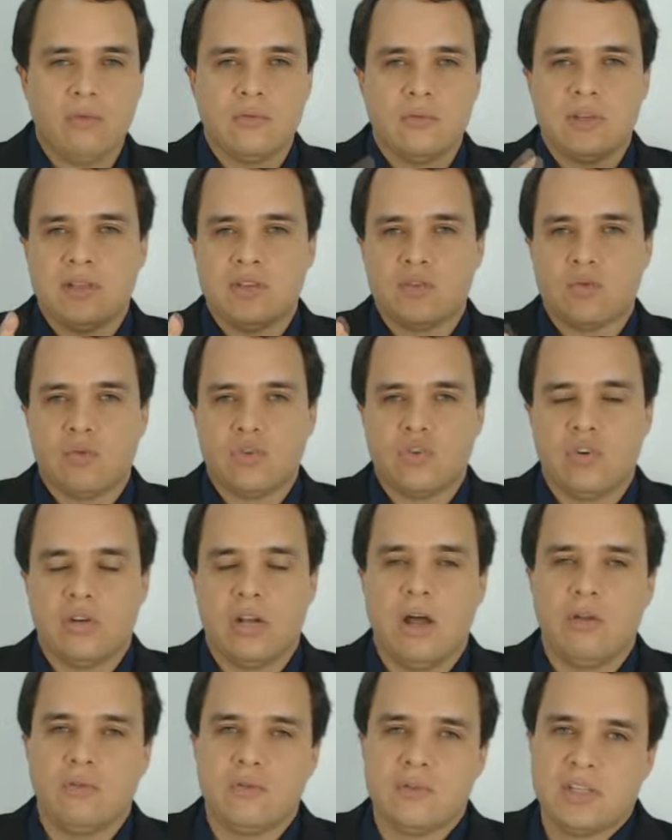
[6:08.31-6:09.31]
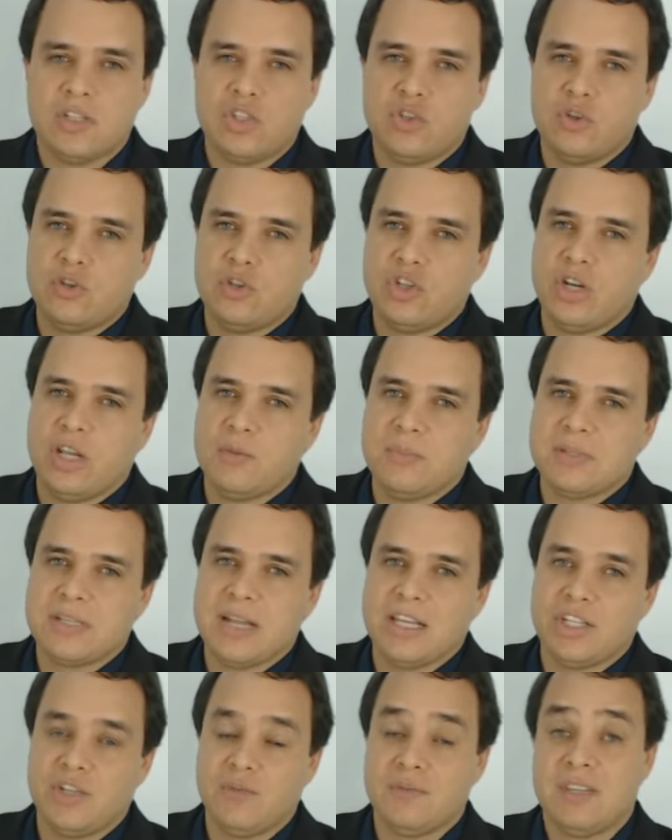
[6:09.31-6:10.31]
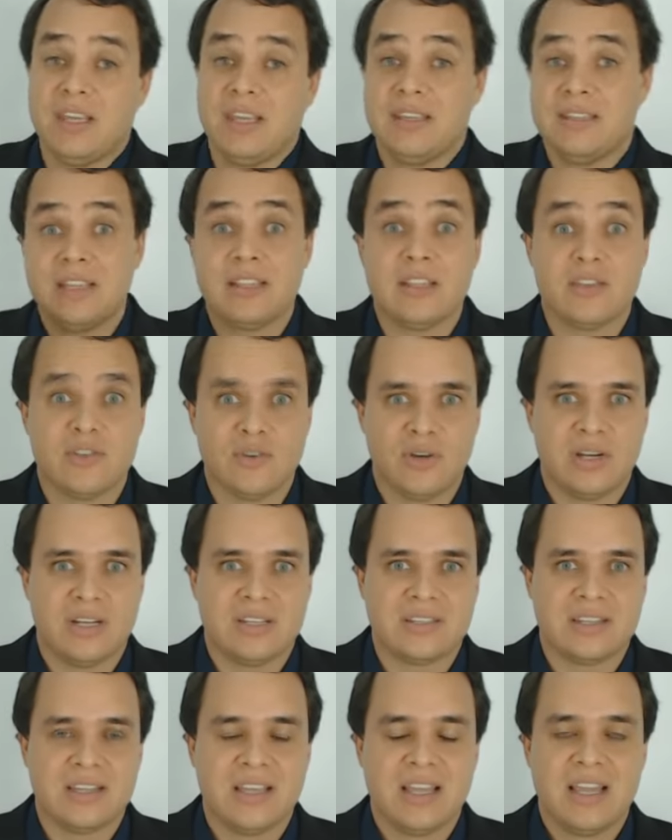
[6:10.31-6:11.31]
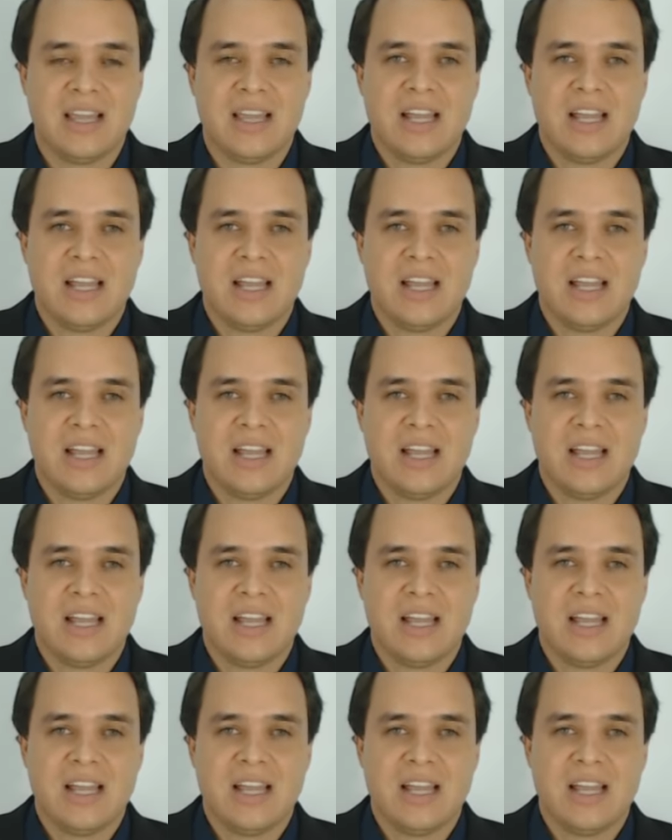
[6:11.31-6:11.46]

200 de constitucional, 200 de direito administrativo, 600 horas.